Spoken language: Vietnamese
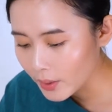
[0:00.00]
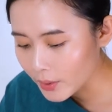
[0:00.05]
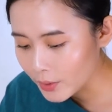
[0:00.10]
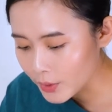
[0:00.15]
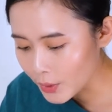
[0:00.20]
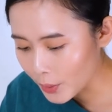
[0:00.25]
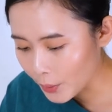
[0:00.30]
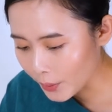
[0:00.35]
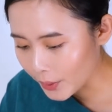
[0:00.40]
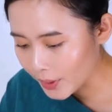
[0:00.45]

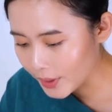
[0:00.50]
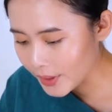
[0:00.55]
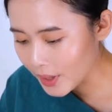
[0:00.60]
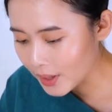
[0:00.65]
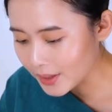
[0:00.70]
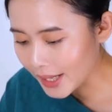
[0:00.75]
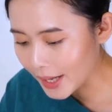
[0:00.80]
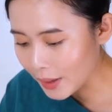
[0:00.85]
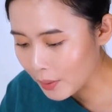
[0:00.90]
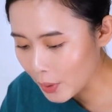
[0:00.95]
Rồi
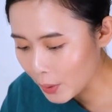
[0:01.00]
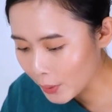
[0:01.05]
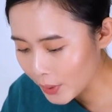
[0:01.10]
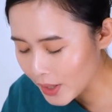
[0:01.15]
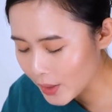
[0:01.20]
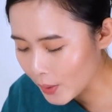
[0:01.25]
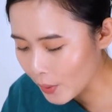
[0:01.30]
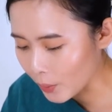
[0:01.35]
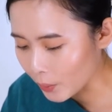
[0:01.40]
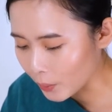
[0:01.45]
nó theo
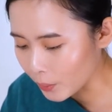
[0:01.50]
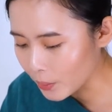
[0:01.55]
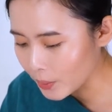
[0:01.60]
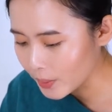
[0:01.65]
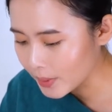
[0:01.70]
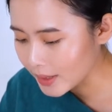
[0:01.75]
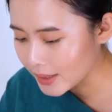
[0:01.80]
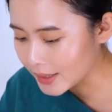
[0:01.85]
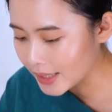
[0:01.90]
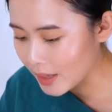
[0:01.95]
lối
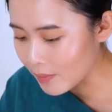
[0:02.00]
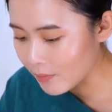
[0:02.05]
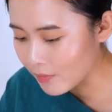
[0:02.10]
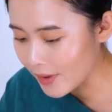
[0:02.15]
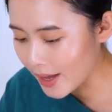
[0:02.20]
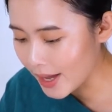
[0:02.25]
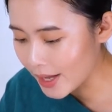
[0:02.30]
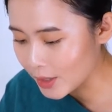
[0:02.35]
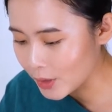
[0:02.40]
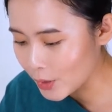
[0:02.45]
cũ, tìm
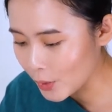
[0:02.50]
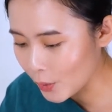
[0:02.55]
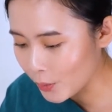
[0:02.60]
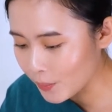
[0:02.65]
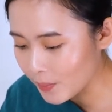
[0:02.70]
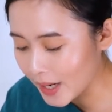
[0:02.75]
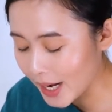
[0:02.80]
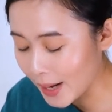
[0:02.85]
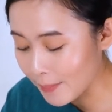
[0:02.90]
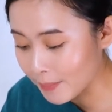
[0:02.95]
về
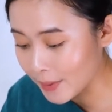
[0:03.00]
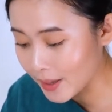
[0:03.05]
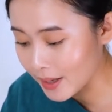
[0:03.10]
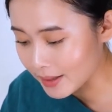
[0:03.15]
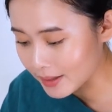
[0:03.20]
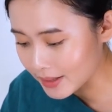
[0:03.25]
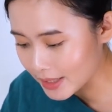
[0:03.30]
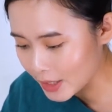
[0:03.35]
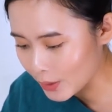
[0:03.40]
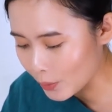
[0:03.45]
chốn gặp
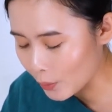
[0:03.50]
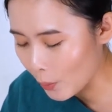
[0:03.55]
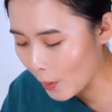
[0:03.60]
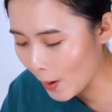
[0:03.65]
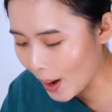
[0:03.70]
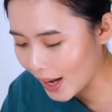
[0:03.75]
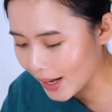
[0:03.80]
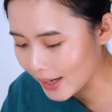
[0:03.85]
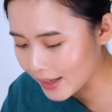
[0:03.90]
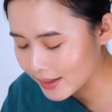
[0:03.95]
gỡ chiều
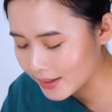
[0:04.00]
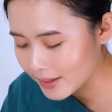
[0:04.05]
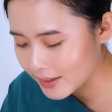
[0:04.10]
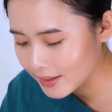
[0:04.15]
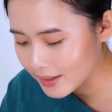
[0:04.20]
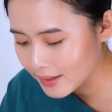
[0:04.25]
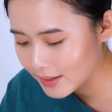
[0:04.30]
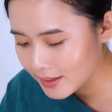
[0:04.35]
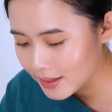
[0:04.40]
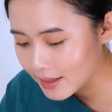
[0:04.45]
qua.
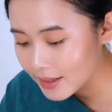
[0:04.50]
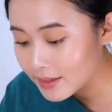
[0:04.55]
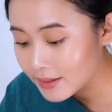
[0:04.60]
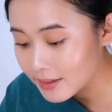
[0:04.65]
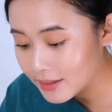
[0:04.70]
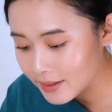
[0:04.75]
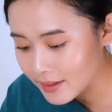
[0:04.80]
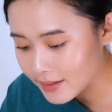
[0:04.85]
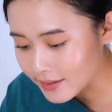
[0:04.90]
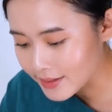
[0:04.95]

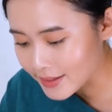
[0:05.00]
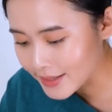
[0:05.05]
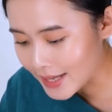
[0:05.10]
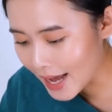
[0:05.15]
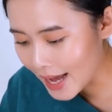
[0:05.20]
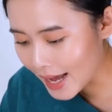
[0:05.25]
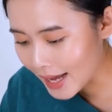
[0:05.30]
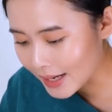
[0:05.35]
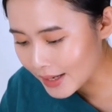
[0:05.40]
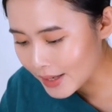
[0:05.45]
Từ
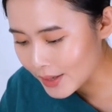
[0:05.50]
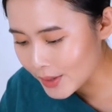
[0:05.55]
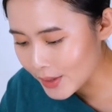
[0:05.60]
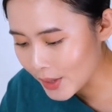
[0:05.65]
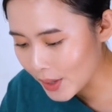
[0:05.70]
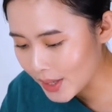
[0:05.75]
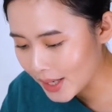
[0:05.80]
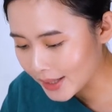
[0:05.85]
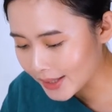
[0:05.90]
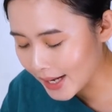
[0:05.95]
xa,
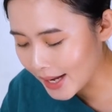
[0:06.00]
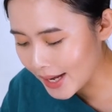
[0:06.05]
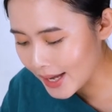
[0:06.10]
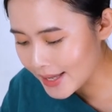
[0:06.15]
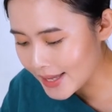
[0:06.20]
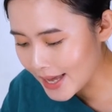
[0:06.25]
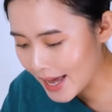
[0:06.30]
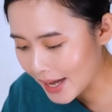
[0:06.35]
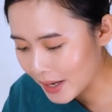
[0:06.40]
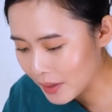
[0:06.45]
nó đã
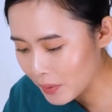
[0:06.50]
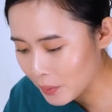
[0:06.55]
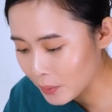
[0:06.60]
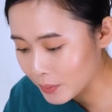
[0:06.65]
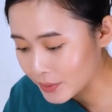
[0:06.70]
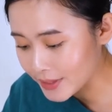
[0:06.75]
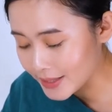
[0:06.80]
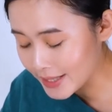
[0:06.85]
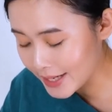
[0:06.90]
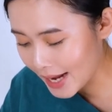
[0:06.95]
thấy dáng
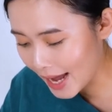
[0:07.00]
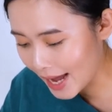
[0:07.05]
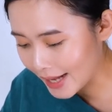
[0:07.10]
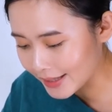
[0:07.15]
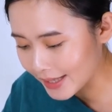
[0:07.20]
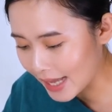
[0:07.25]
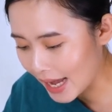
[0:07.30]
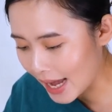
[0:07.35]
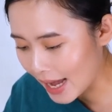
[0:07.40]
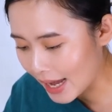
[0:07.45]
của
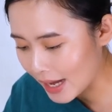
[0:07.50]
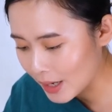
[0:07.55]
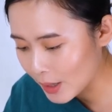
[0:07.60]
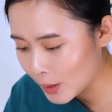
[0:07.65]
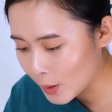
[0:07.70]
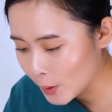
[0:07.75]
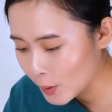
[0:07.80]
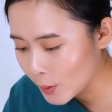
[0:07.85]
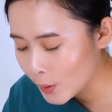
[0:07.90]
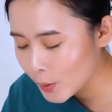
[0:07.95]
Siddhartha,
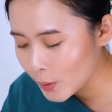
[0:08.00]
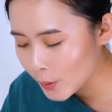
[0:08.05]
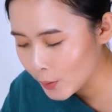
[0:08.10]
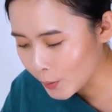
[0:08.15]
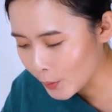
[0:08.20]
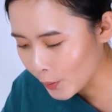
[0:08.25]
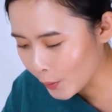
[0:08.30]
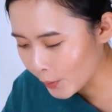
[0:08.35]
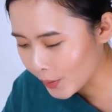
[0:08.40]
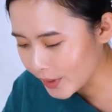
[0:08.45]

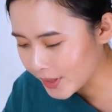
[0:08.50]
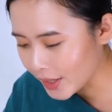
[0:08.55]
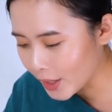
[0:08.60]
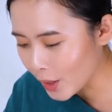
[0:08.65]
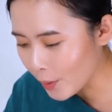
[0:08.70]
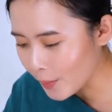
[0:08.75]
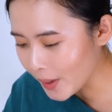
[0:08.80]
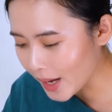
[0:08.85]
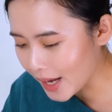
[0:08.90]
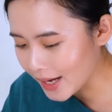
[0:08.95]
ngồi dưới
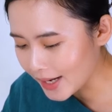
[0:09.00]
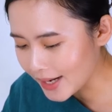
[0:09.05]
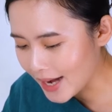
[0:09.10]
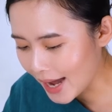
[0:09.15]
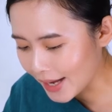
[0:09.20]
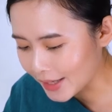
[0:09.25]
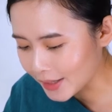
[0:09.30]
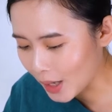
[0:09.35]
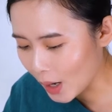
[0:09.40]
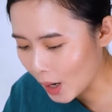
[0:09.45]
gốc cây
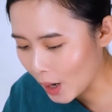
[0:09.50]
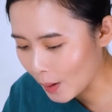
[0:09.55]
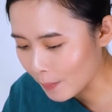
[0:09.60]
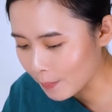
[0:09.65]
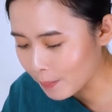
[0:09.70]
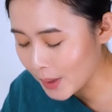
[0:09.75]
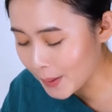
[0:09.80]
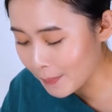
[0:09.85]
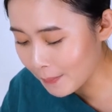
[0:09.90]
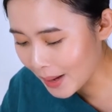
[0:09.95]
đại
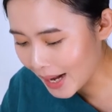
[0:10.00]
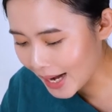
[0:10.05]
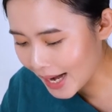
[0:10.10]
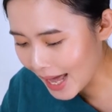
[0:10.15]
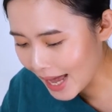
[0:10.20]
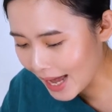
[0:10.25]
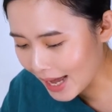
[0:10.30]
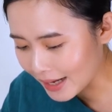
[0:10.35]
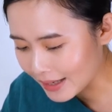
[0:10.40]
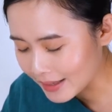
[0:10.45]
thọ
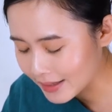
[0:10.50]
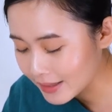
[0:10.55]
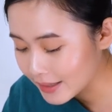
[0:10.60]
Pipala